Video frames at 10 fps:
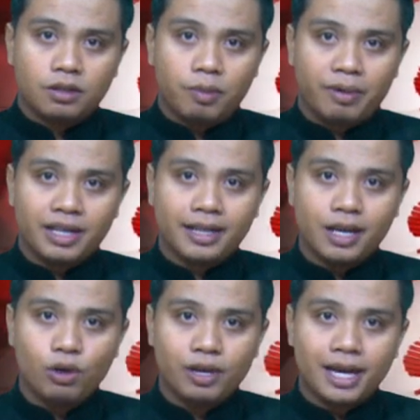
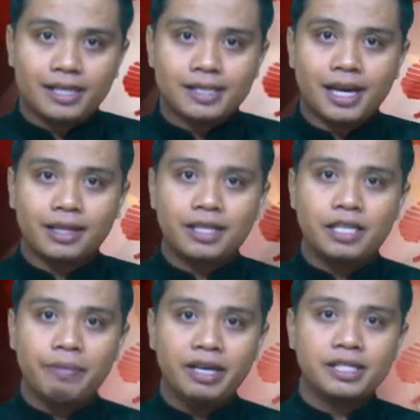Pemerintah Kelurahan
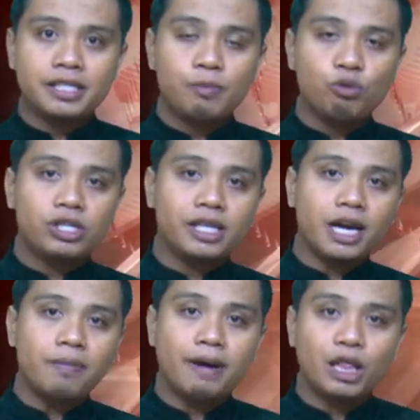Sekarteja
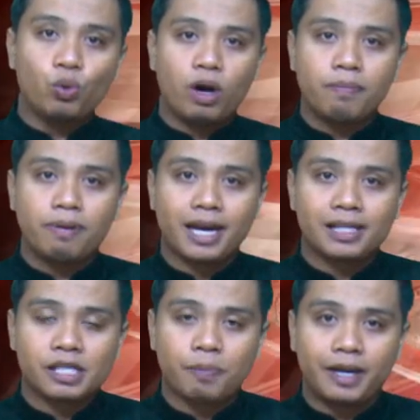mendistribusikan bantuan
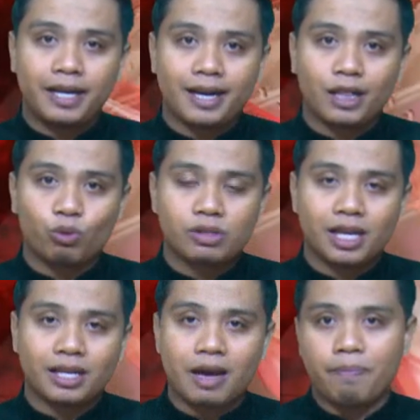beras kepada
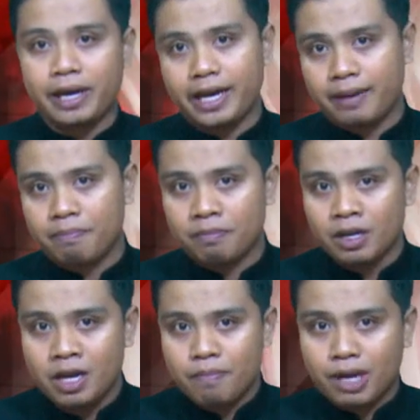ratusan KPM.
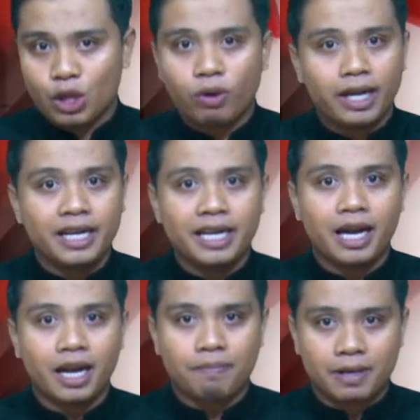Bantuan ini
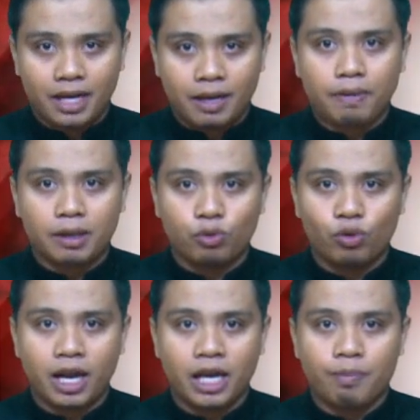diharapkan dapat
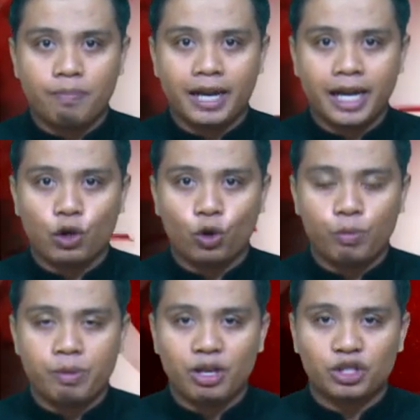mengurangi beban
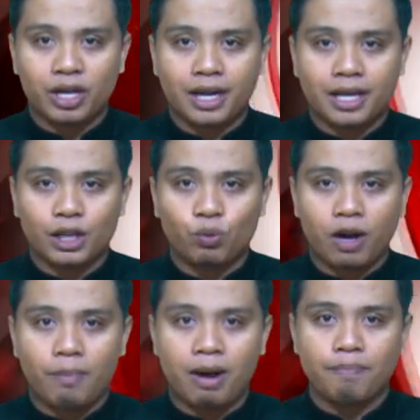ekonomi masyarakat
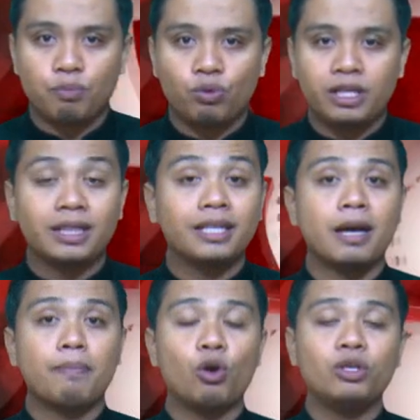kurang mampu di
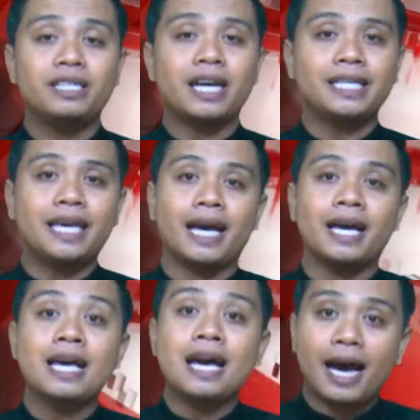tengah
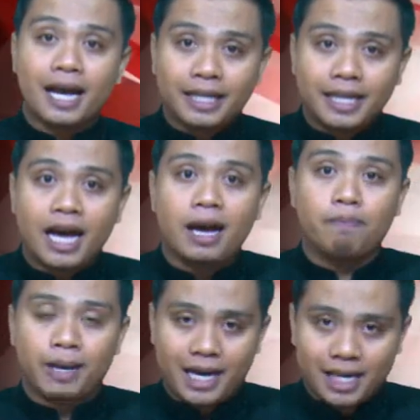melonjaknya harga
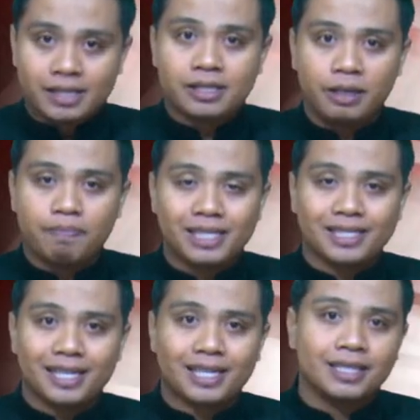beras di
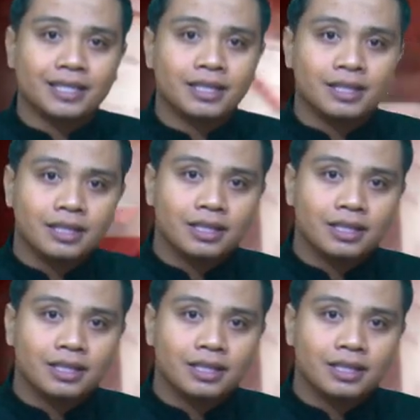pasaran.